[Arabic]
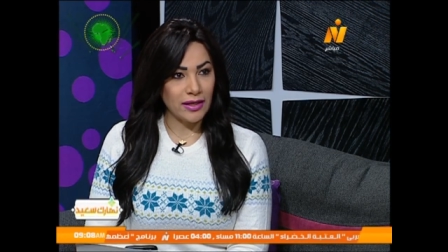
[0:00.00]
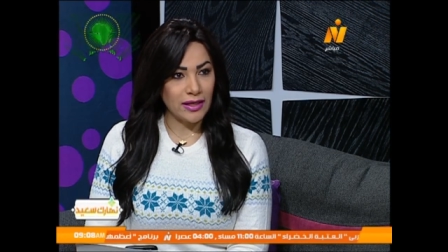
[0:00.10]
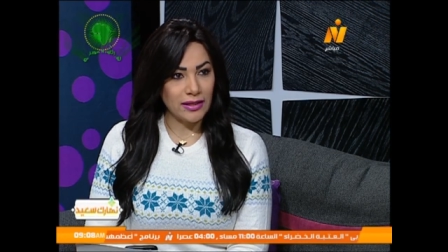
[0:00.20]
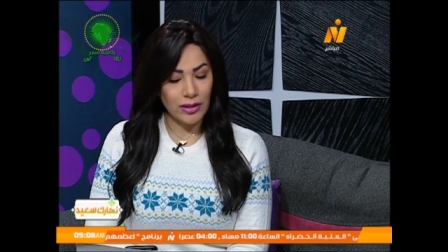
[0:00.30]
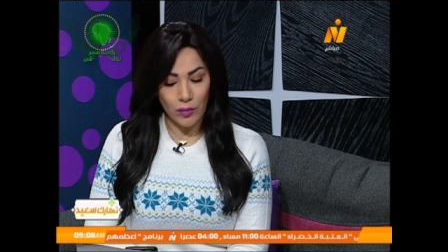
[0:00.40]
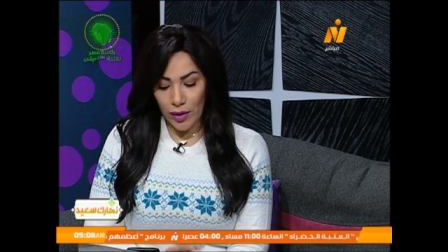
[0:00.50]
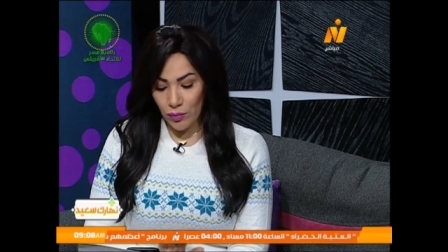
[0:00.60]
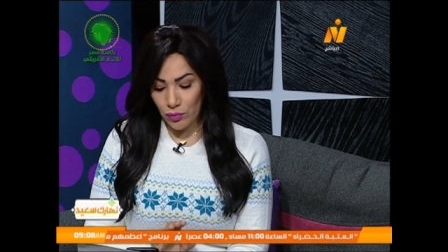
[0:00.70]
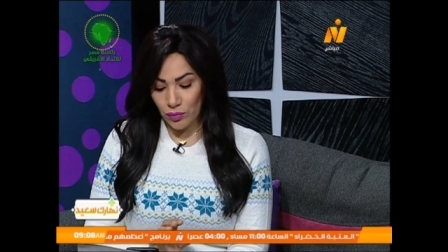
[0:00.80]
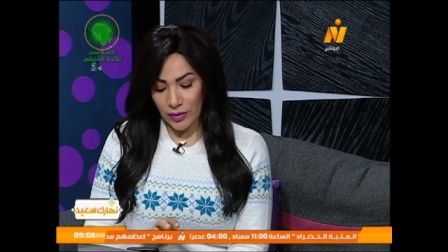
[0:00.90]
الدول
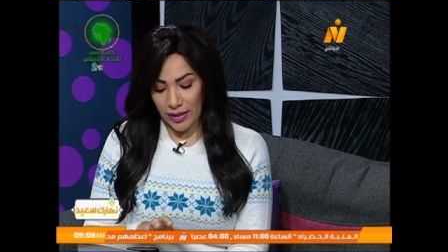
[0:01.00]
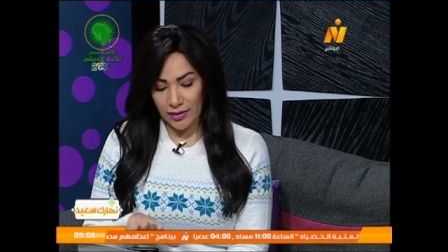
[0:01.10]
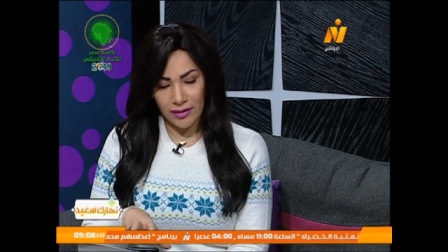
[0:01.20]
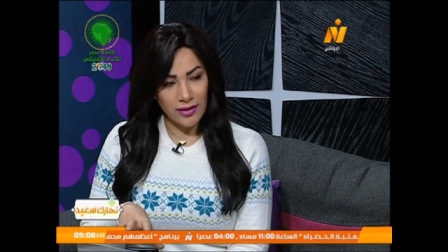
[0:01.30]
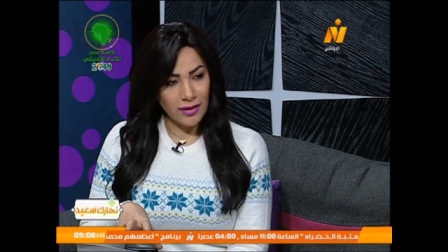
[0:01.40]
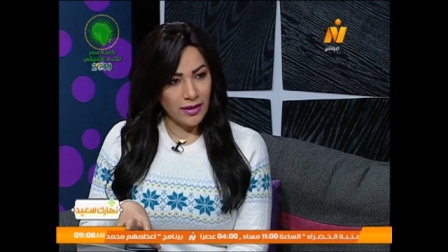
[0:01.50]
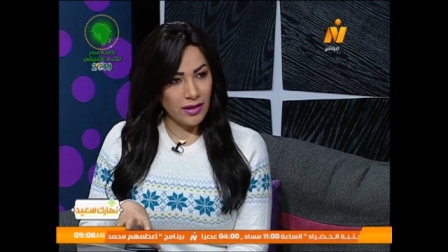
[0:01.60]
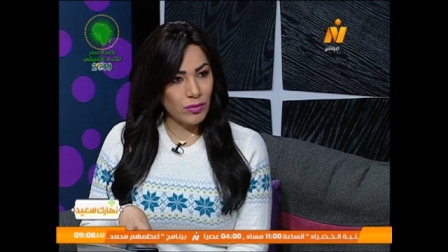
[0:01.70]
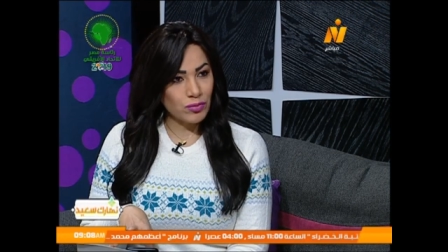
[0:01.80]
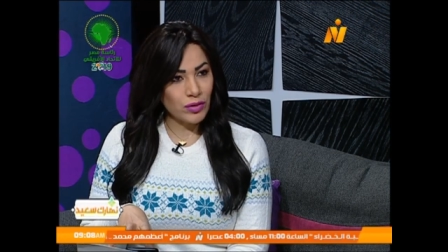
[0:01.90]
ويعني
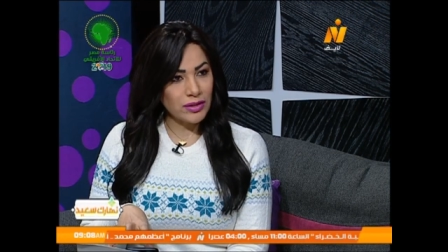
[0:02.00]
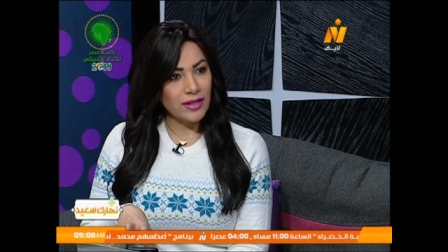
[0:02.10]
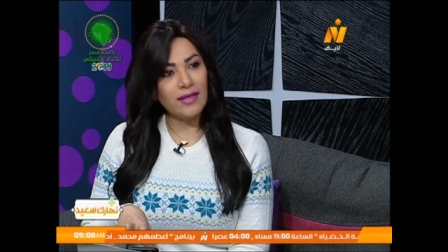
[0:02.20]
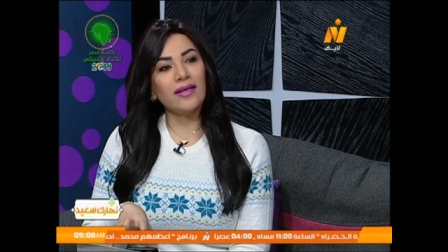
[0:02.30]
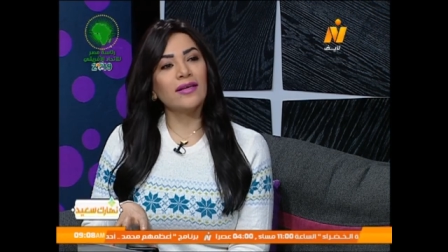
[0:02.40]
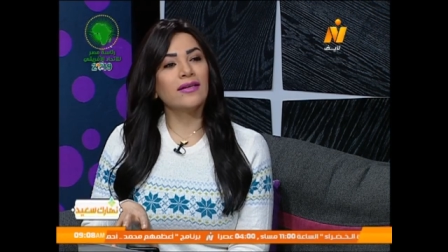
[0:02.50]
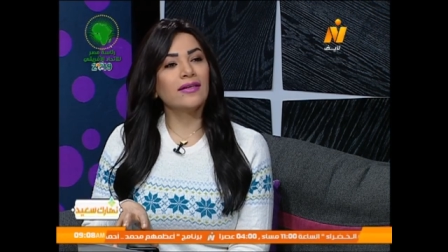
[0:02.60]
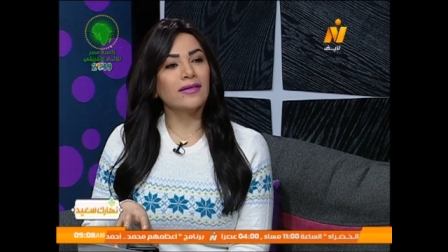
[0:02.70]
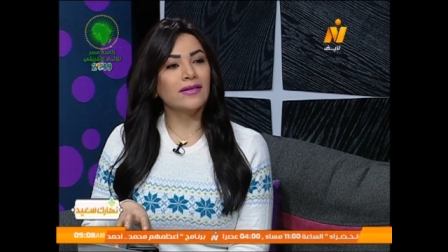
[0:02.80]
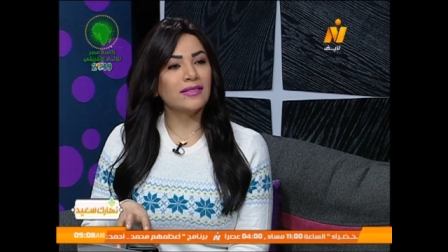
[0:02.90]
الموضوع ده
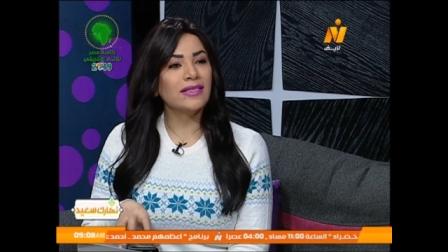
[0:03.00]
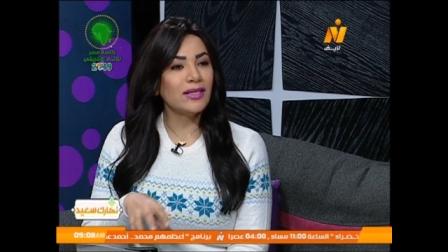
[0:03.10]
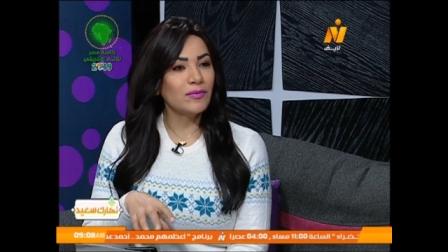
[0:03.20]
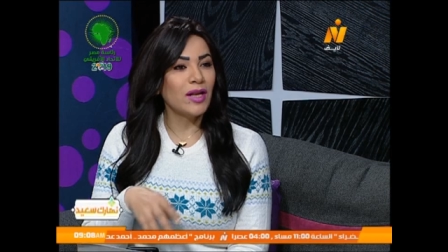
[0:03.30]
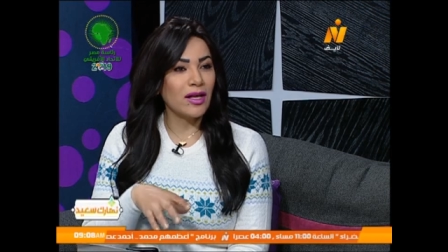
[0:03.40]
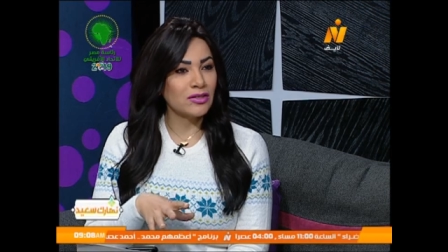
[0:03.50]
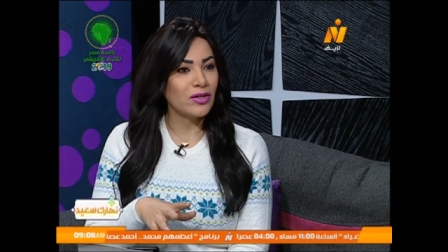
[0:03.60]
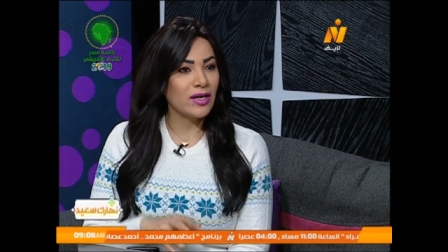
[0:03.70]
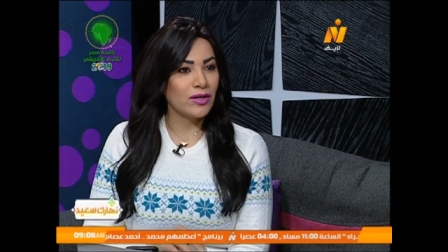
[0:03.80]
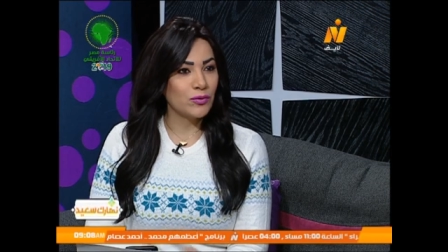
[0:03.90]
آه، سر من
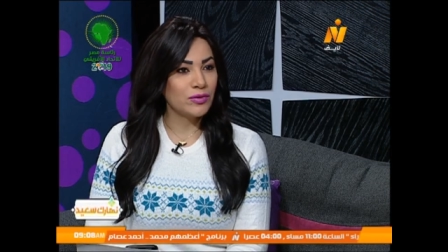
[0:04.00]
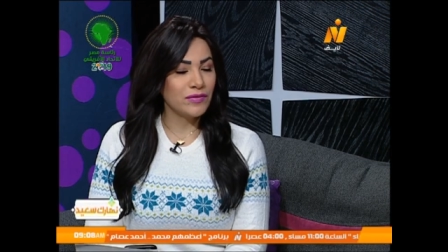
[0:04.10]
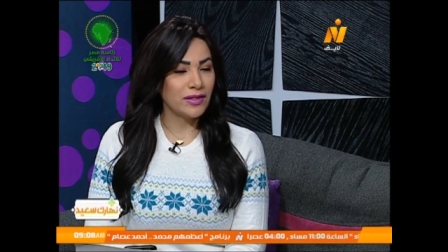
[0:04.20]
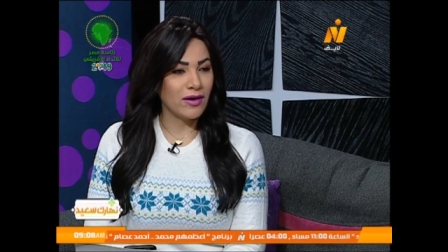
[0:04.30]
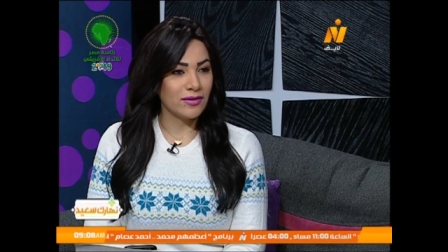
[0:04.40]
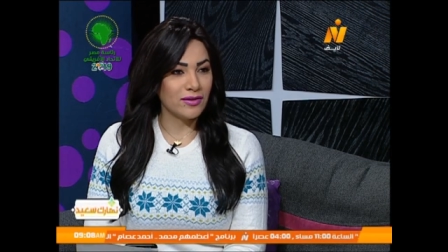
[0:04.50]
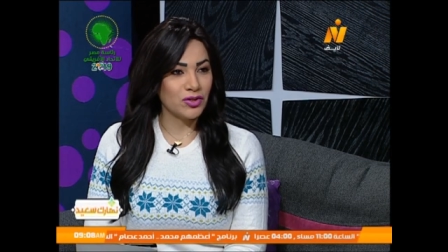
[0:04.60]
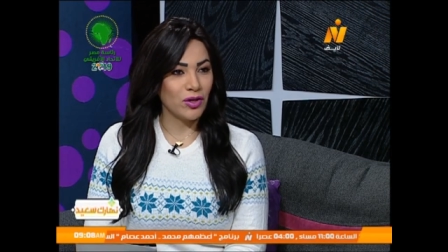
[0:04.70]
الاسرار هنغوص فيه النهارده ان شاء